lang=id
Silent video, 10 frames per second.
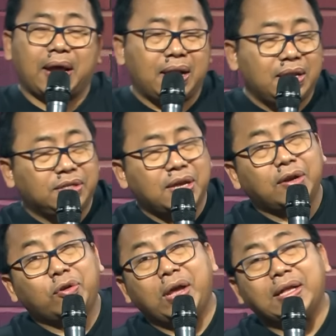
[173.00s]
Anies
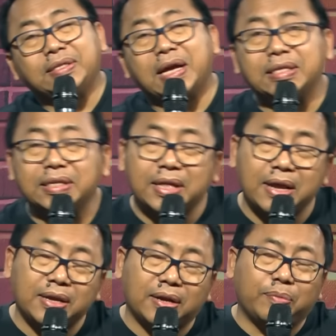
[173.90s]
yang doyan janji
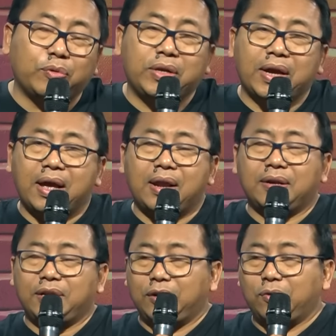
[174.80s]
tadi
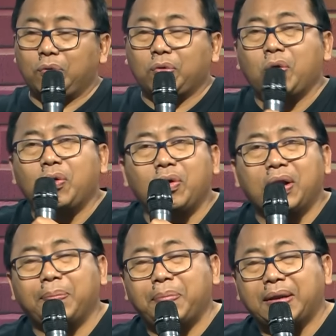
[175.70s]
kemudian didukung
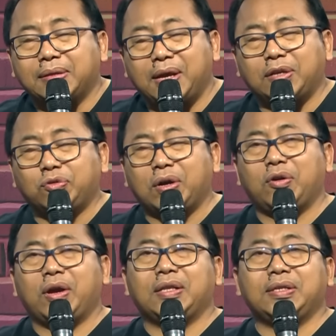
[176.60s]
oleh partai yang juga
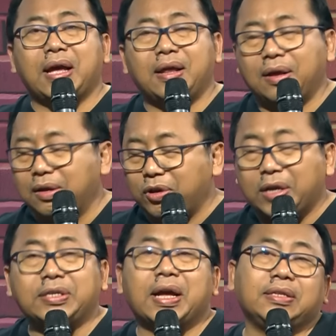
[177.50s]
doyan eh,
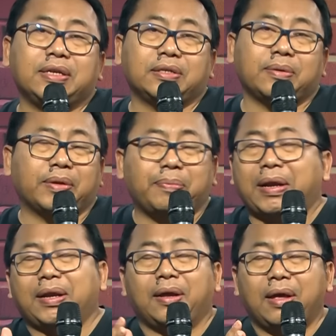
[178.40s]
doyan janji seperti
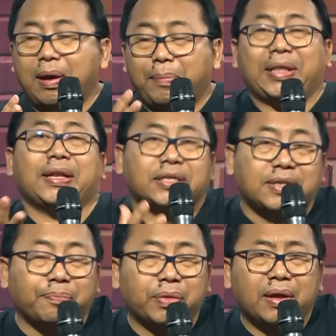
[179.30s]
partai Partai
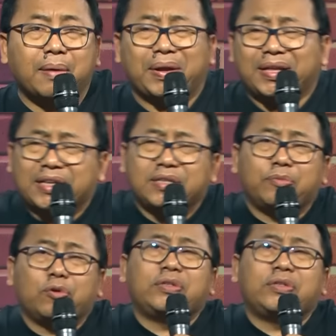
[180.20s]
Nasdem. Partai Nasdem dulu